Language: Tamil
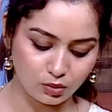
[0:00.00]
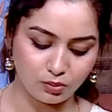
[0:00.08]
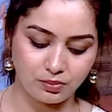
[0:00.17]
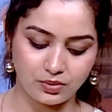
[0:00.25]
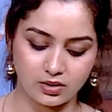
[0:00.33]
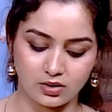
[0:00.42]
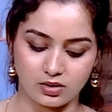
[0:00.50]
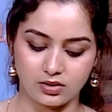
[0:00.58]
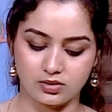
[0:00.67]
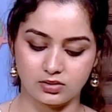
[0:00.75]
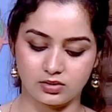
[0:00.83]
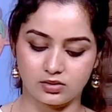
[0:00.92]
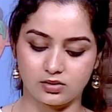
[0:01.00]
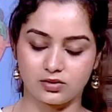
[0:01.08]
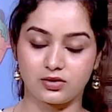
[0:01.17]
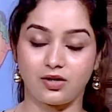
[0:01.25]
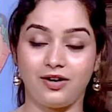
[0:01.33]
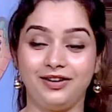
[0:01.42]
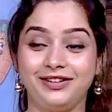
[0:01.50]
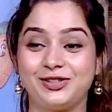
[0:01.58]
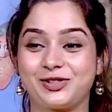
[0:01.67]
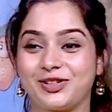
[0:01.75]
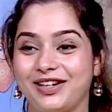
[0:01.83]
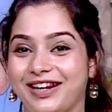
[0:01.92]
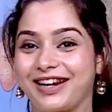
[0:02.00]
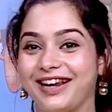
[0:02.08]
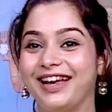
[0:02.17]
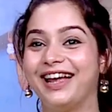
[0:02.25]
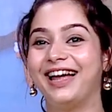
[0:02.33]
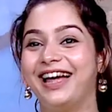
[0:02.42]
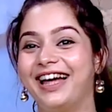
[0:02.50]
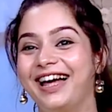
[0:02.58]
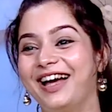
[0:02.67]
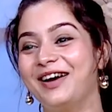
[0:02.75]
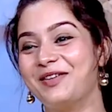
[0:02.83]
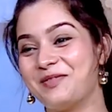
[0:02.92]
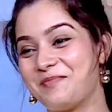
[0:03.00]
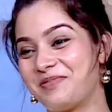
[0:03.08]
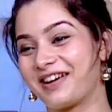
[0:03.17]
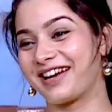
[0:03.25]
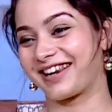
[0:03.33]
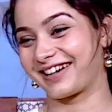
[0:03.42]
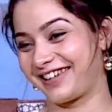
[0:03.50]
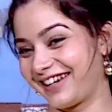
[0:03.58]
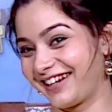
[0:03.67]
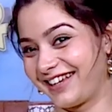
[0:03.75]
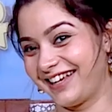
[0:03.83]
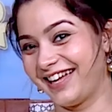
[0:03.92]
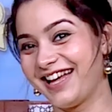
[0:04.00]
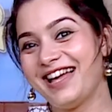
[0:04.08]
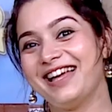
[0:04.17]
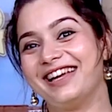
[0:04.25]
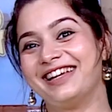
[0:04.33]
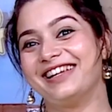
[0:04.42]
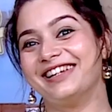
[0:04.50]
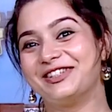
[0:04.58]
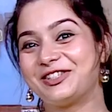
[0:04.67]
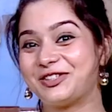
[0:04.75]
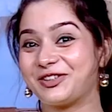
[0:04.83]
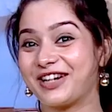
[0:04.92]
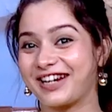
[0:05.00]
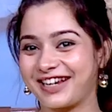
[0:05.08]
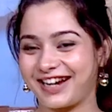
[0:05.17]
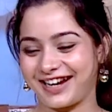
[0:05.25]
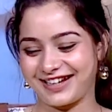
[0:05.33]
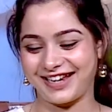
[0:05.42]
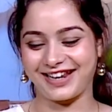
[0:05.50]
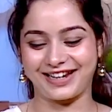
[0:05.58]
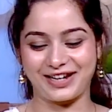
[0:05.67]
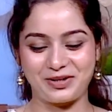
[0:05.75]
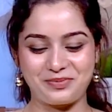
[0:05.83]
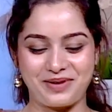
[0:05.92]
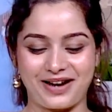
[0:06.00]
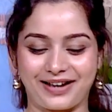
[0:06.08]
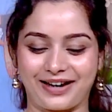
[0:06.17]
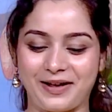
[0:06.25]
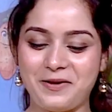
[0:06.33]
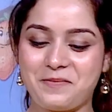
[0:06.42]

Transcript: உப்பு சால்ட் சொல்கிறேன் உப்பு கரெக்டாக சுகர் கரெக்டாக இருக்கான்னு பார்க்குறேன்